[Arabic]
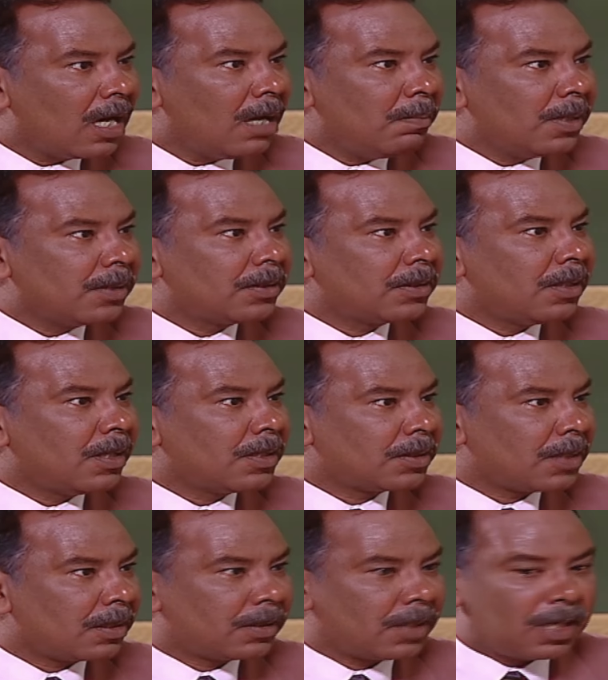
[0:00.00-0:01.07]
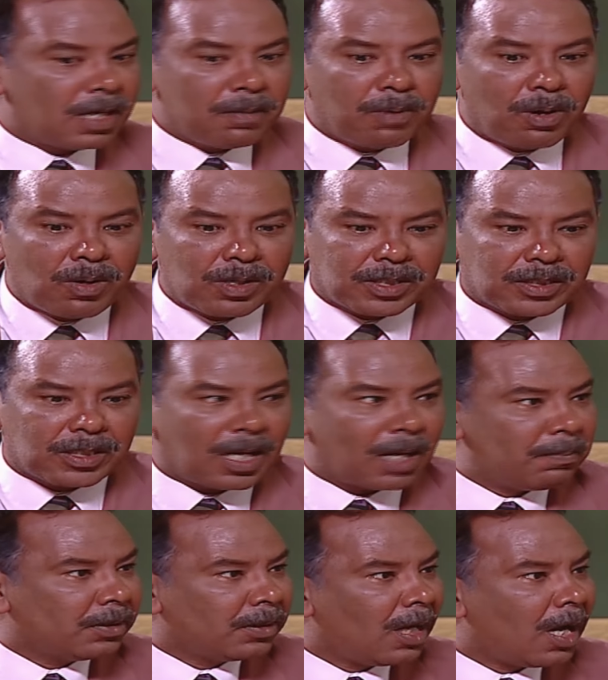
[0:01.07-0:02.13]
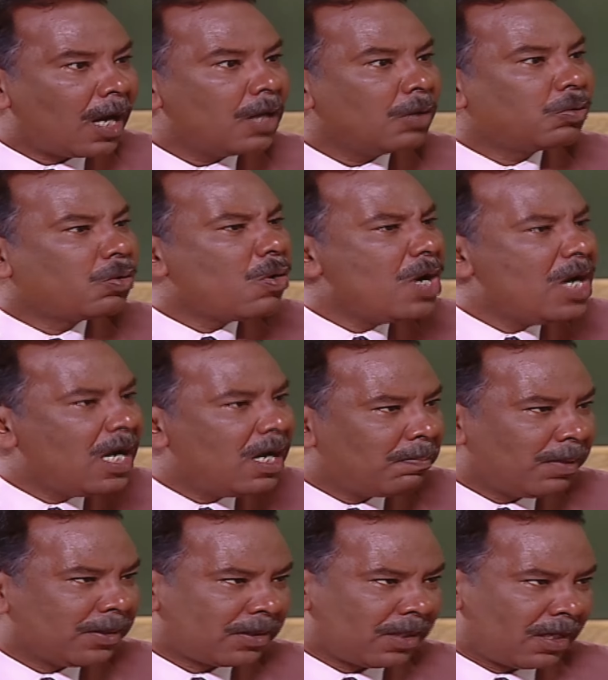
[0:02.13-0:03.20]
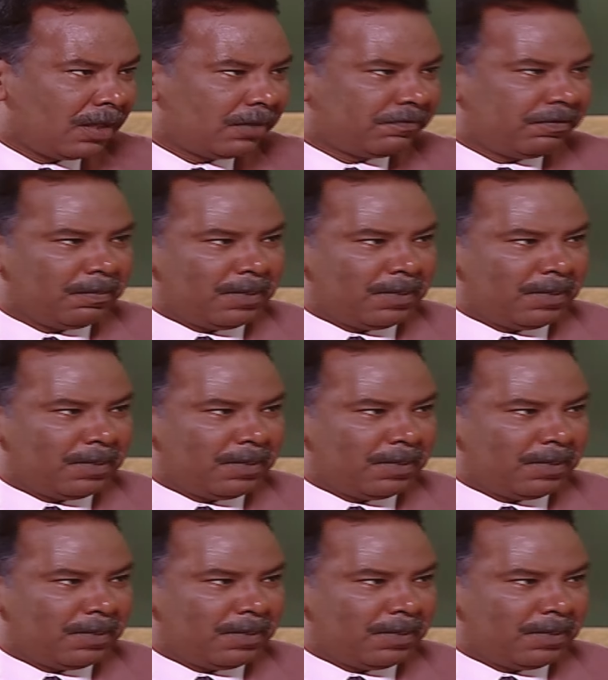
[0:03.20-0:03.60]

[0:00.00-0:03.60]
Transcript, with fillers: 15 سنه بوزع بضاعه لكل البازارات في